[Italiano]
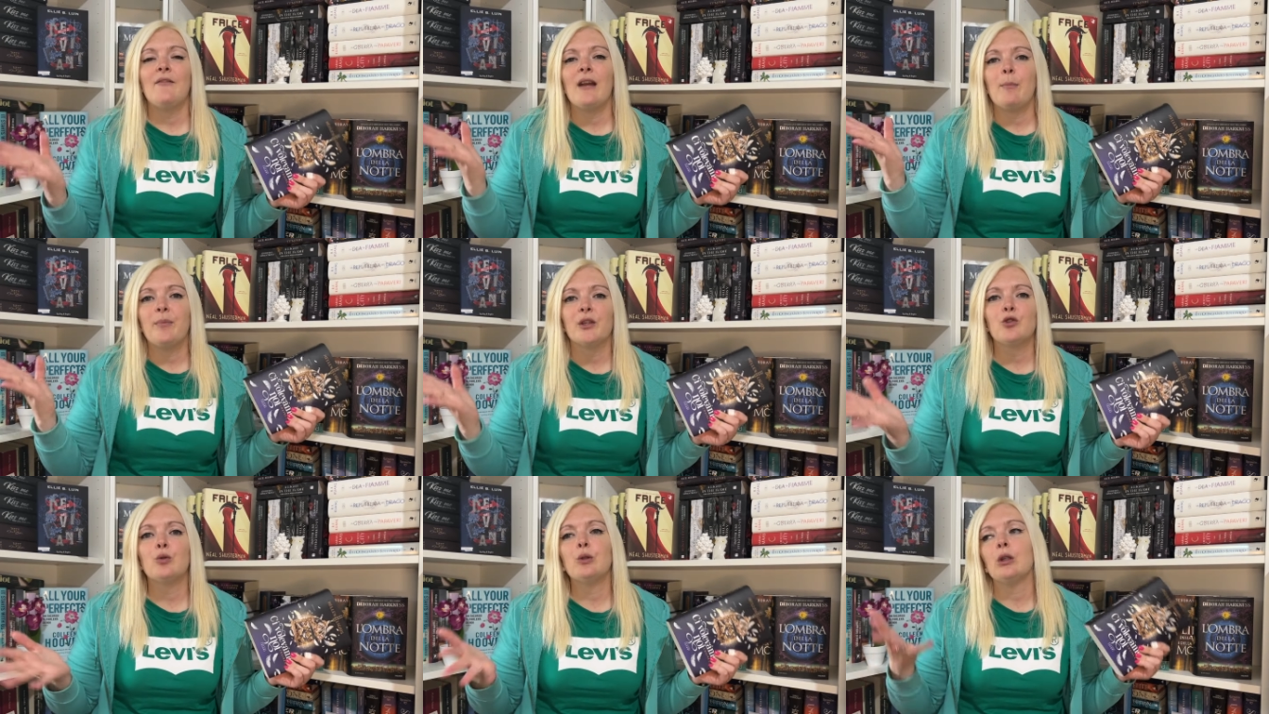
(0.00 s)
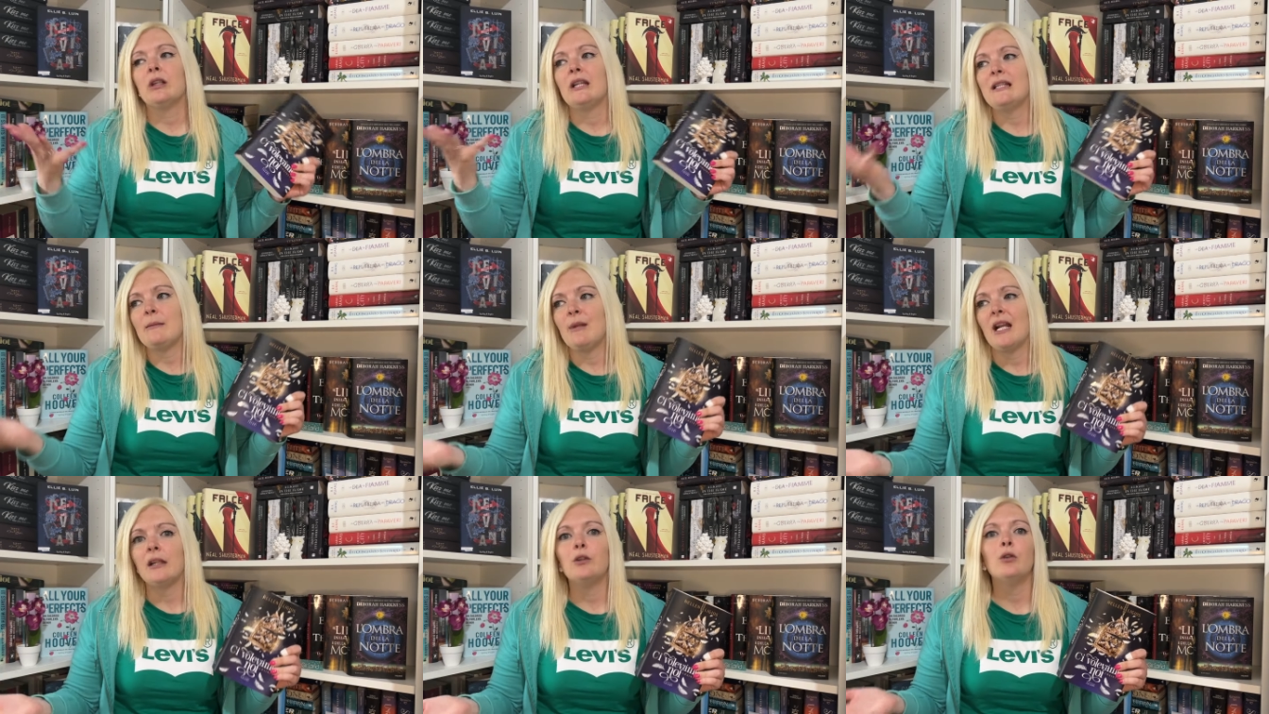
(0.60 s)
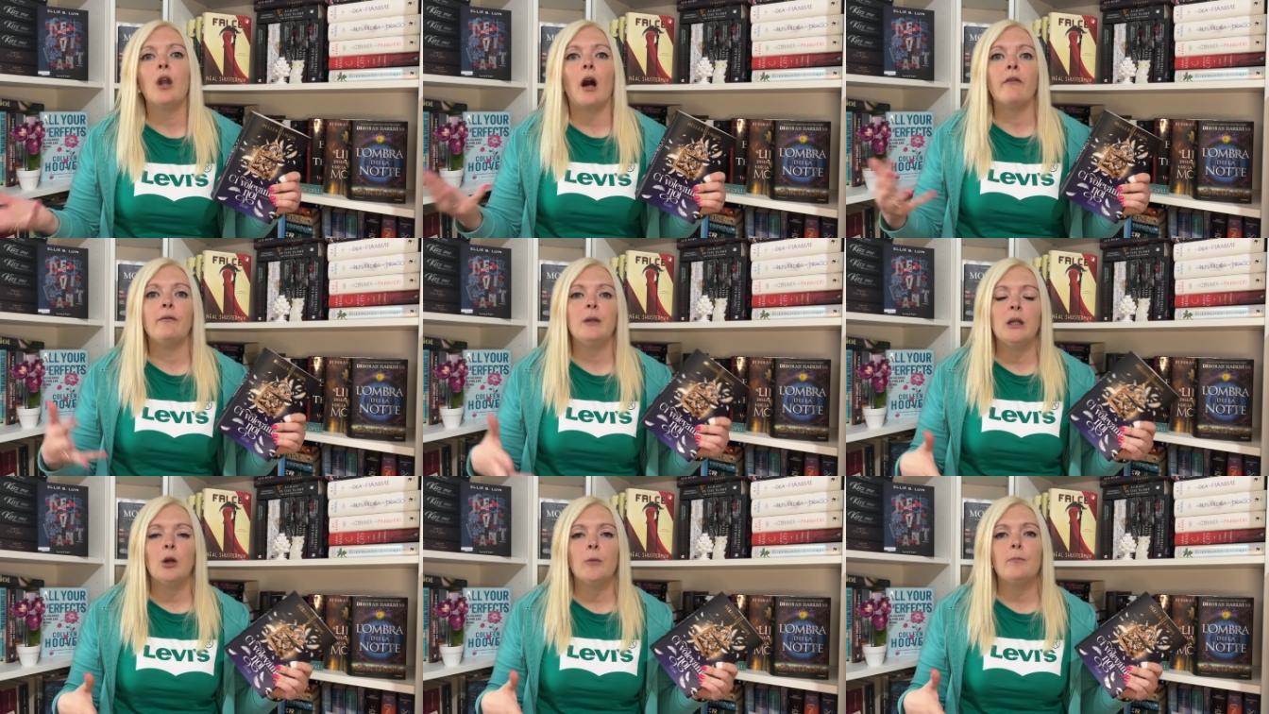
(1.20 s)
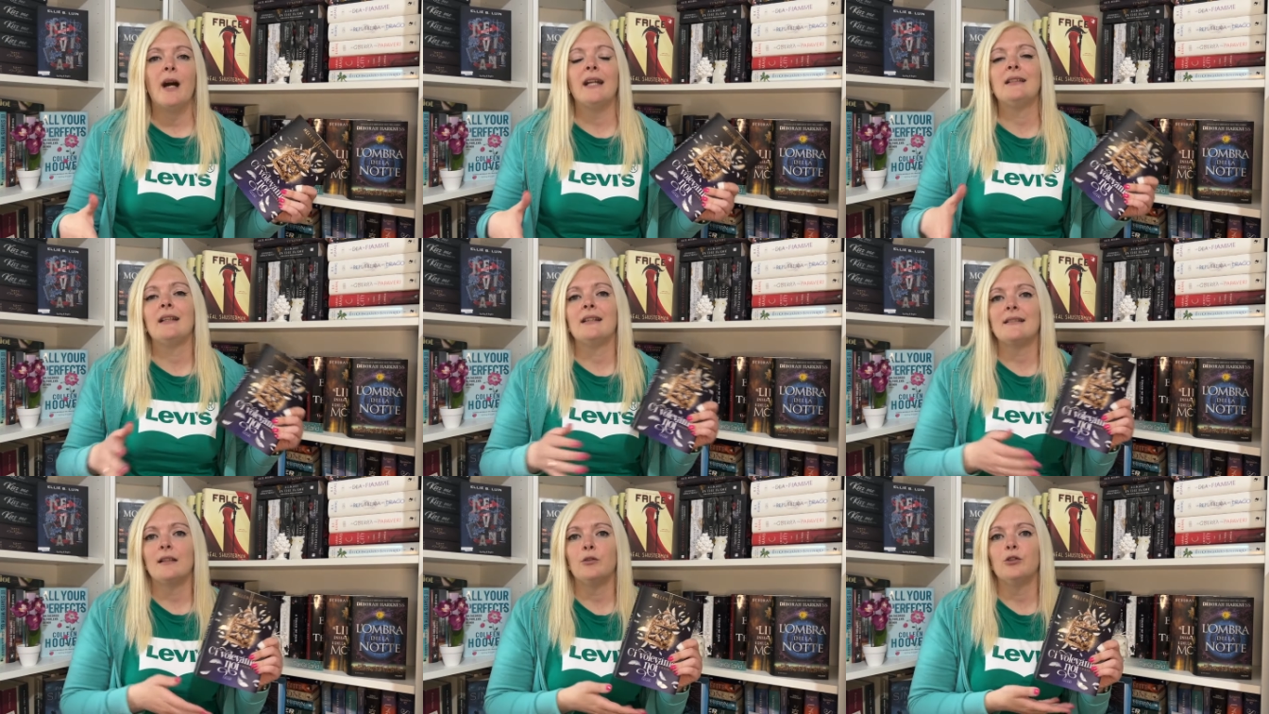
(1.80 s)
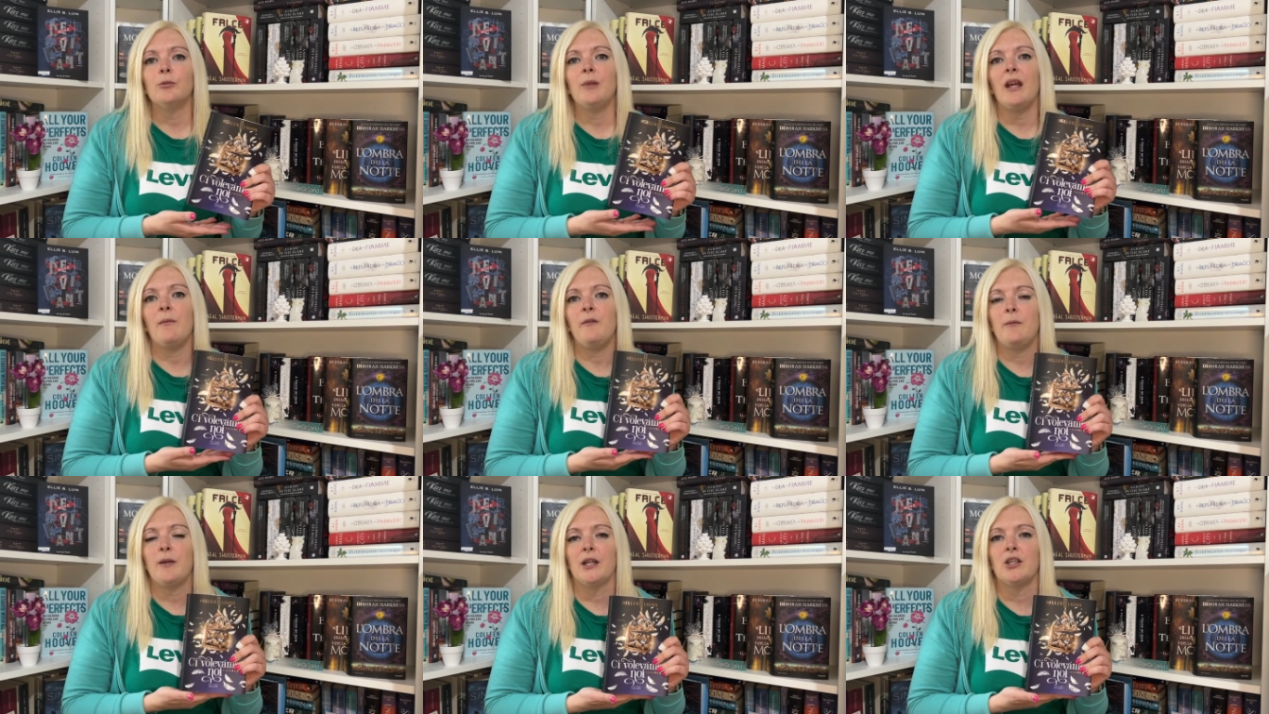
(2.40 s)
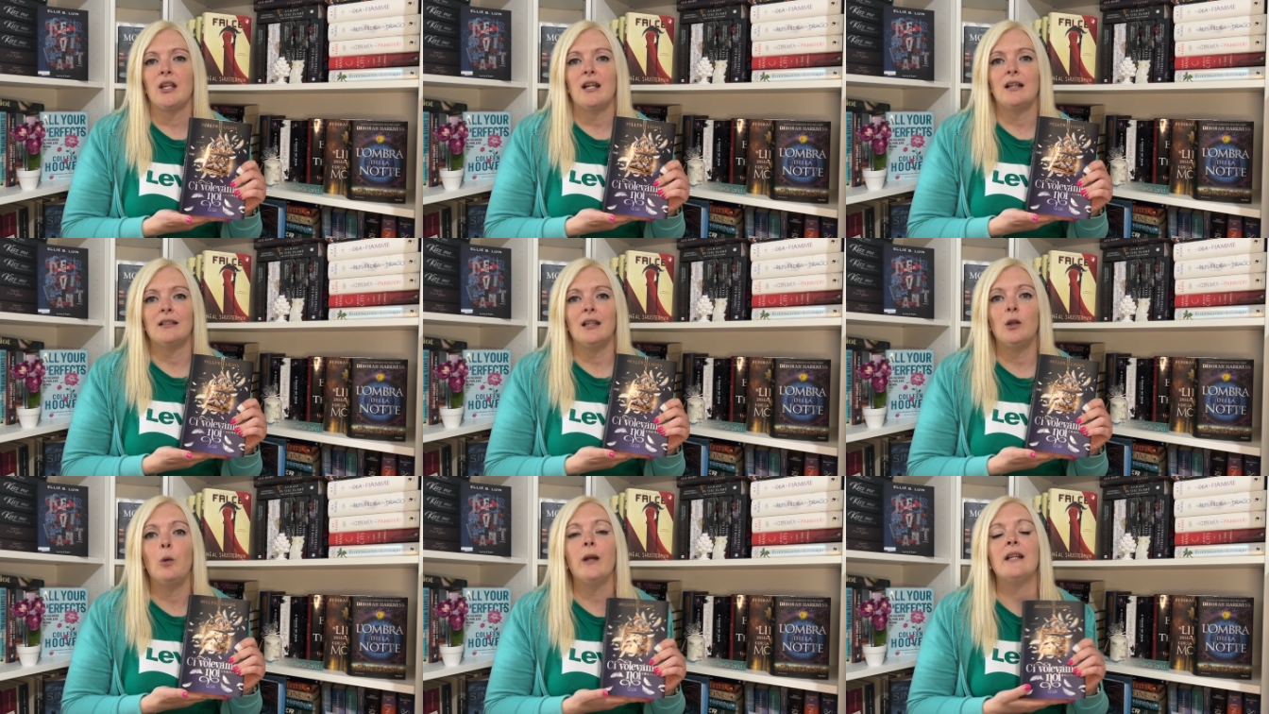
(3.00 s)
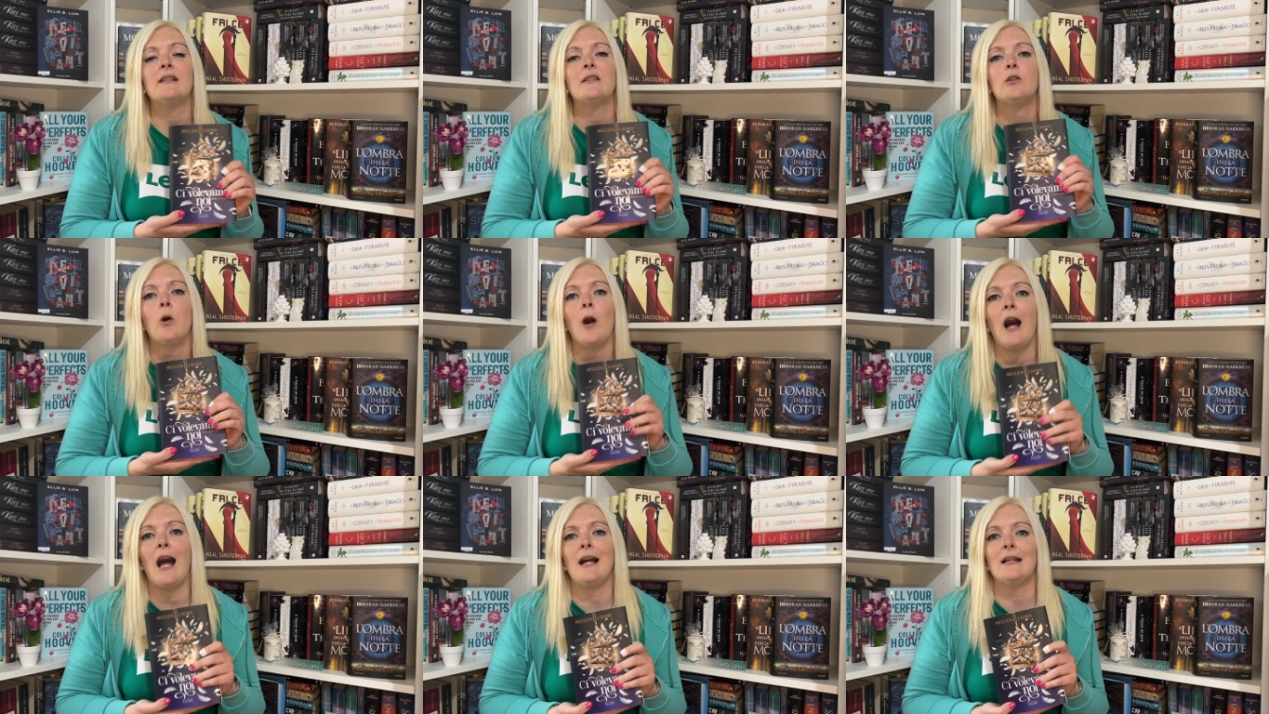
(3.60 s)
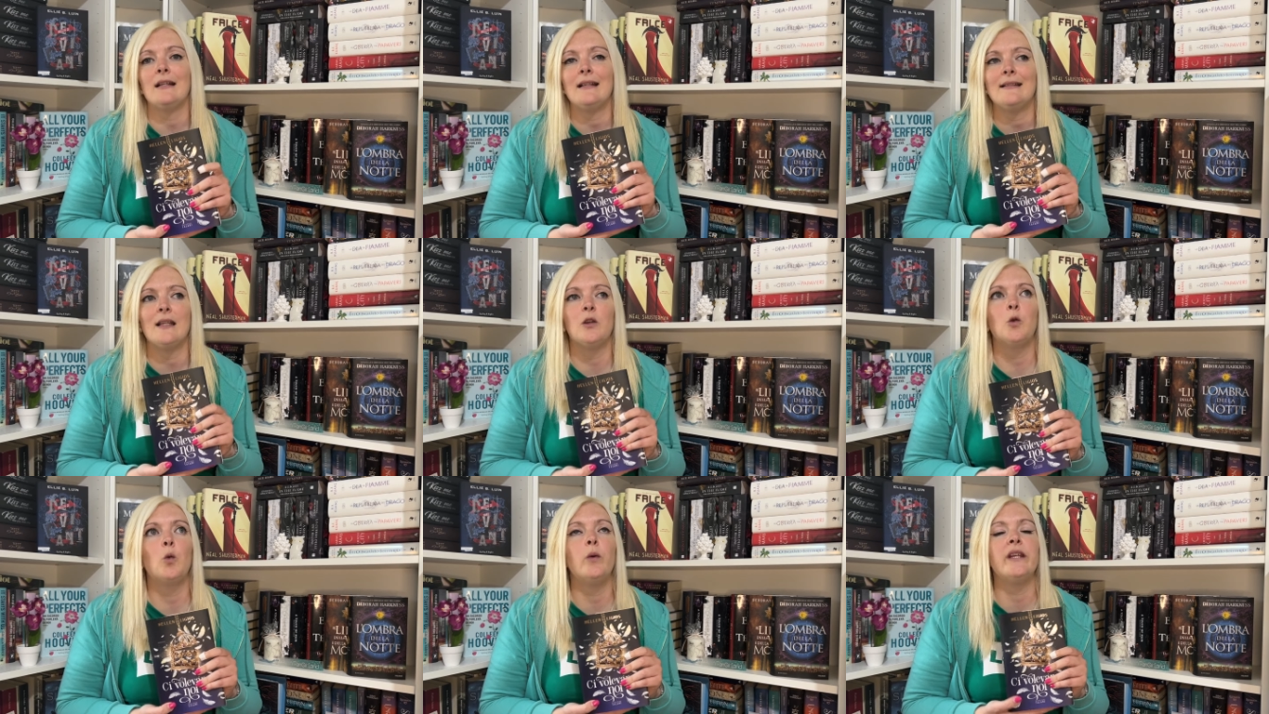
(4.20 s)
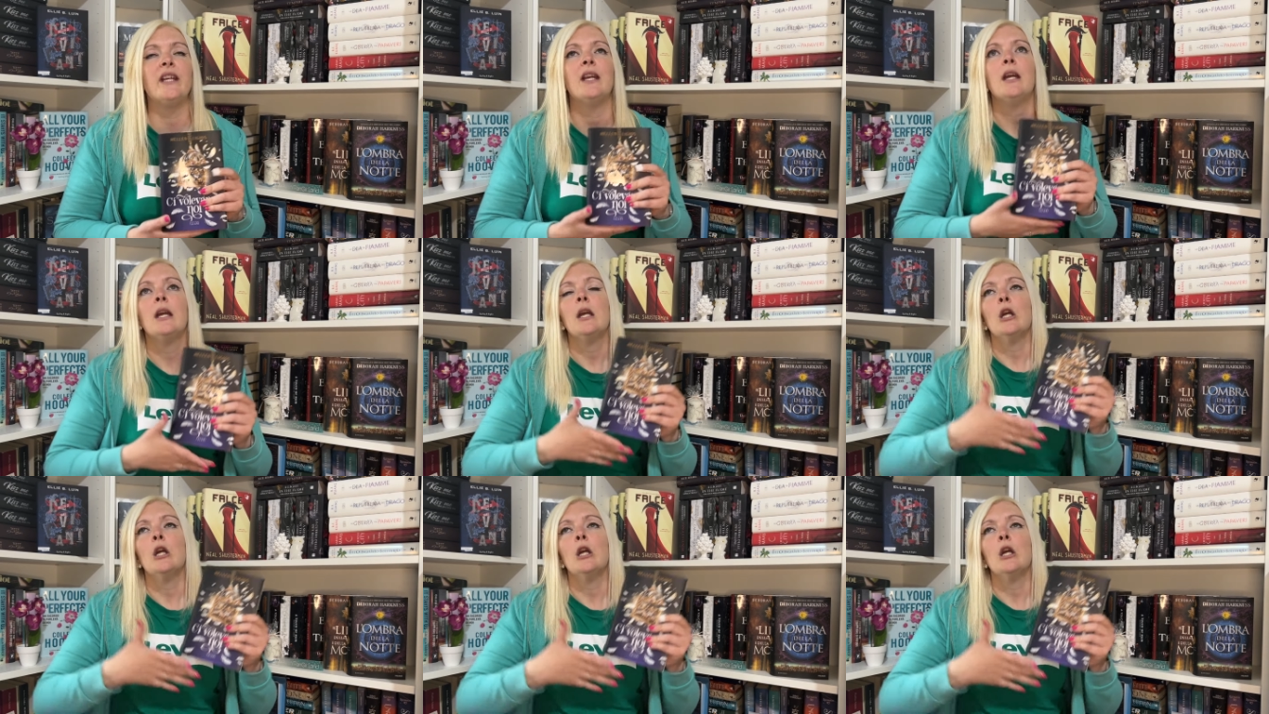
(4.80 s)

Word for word: vi è piaciuto Kiss Me Like You Love Me o Better, secondo me vi piacerà anche questo, anche se qui